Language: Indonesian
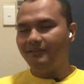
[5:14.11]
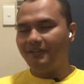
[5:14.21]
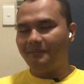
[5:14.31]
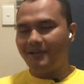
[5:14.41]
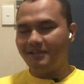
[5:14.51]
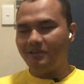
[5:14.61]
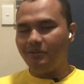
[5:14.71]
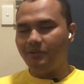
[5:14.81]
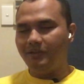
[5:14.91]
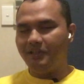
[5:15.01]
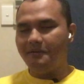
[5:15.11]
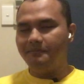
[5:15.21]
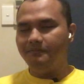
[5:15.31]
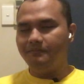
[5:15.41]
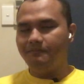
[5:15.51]
terpaksa tuh
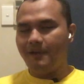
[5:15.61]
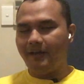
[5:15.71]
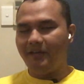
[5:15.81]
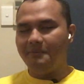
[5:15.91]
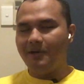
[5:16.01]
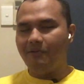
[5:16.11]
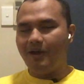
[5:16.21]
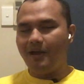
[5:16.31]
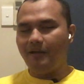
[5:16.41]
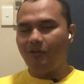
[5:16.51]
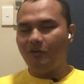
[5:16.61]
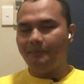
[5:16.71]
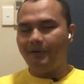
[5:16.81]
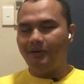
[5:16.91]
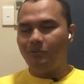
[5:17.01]
kita akhirnya bawa
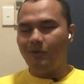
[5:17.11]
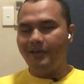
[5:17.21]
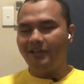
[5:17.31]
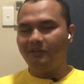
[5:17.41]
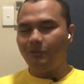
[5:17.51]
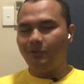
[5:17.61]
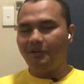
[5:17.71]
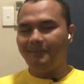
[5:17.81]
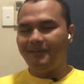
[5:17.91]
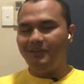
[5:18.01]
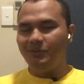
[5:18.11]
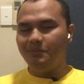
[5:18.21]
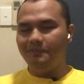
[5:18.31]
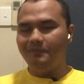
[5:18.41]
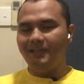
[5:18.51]
koper 2 yang ukuran
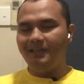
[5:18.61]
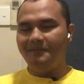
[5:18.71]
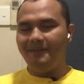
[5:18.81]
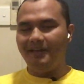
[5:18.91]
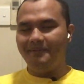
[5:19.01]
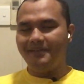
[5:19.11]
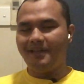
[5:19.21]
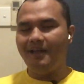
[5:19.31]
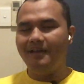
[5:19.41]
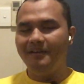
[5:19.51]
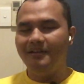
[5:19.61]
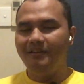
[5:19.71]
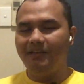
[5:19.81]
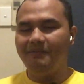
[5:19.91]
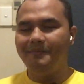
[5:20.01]
medium, jadi biar bisa
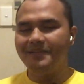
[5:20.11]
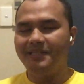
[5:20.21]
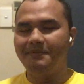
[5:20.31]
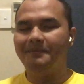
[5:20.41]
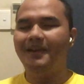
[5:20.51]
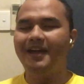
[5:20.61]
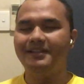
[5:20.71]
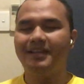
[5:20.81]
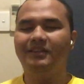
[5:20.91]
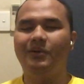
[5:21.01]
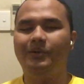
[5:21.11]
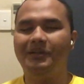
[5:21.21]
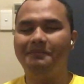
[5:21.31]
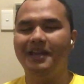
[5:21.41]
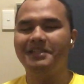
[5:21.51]
15-15 atau
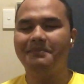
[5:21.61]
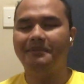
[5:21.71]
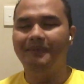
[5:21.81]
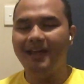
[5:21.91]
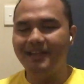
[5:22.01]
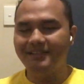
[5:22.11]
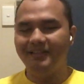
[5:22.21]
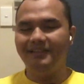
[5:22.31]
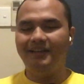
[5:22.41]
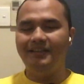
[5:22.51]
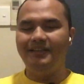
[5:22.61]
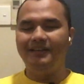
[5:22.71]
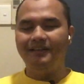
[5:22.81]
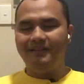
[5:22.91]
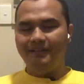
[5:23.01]
16-14 ya. Jadi
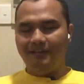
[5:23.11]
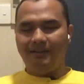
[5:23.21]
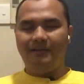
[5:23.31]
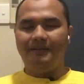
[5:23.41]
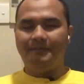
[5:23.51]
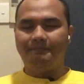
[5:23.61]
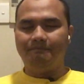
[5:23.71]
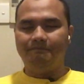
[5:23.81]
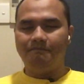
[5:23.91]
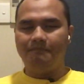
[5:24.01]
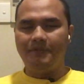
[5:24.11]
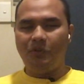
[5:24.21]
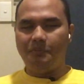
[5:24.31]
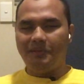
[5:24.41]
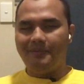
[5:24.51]
um,
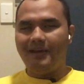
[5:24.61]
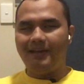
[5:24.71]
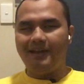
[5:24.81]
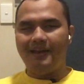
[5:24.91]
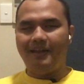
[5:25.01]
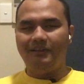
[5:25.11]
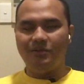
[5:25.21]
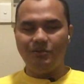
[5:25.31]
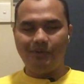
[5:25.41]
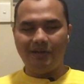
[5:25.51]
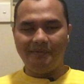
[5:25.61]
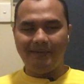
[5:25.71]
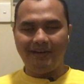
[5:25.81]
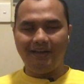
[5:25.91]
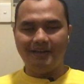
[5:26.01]
dioptimalkan lah. Terus juga
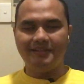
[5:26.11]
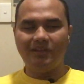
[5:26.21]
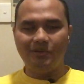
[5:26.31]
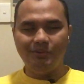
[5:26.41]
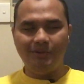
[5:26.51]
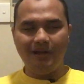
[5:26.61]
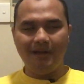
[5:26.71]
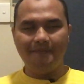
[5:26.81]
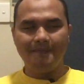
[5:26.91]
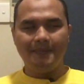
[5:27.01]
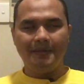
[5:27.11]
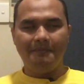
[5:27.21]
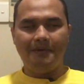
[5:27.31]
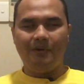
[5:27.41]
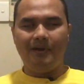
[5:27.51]
kemarin ada yang ngasih tahu juga
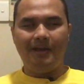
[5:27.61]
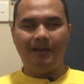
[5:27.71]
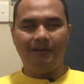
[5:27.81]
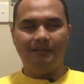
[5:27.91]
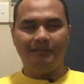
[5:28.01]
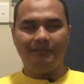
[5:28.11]
bahwa